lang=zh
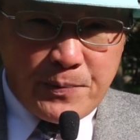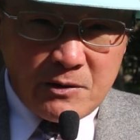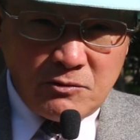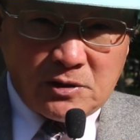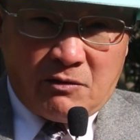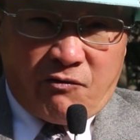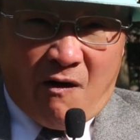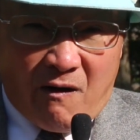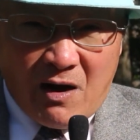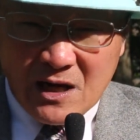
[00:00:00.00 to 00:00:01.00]

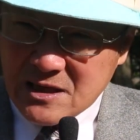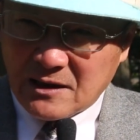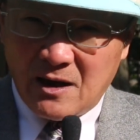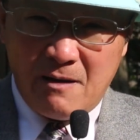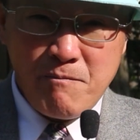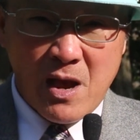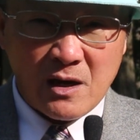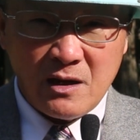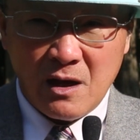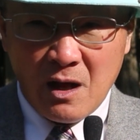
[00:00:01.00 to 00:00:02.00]
beautiful 啊，长得很
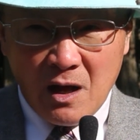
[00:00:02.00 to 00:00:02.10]
美丽，